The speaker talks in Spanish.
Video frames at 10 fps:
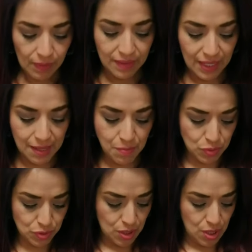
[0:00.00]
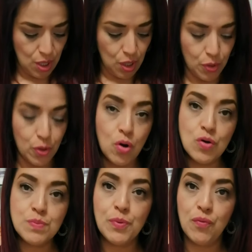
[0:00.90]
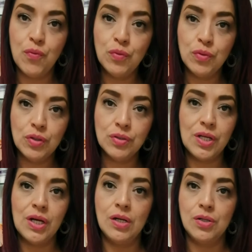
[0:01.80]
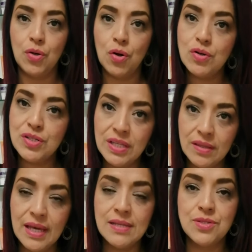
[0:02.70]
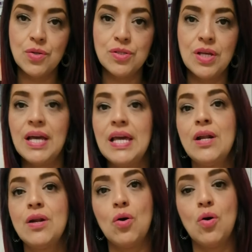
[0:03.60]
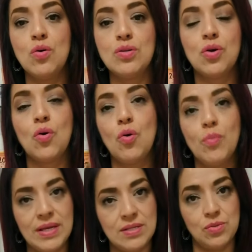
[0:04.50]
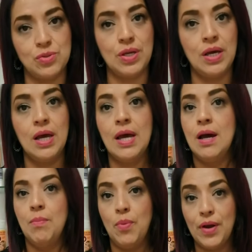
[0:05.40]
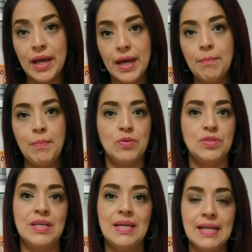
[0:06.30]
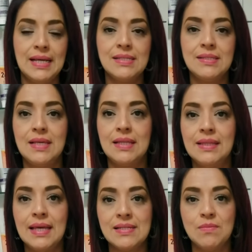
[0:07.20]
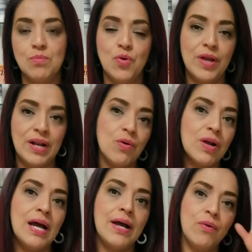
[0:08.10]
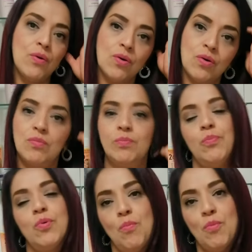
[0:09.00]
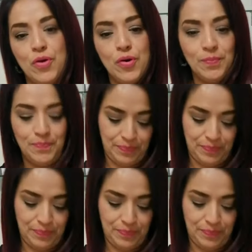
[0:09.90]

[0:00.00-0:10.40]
Tenemos rojos profundos, rojos intensos y rojos cobrizos. Por ejemplo, si eres de tez moreno claro, como yo,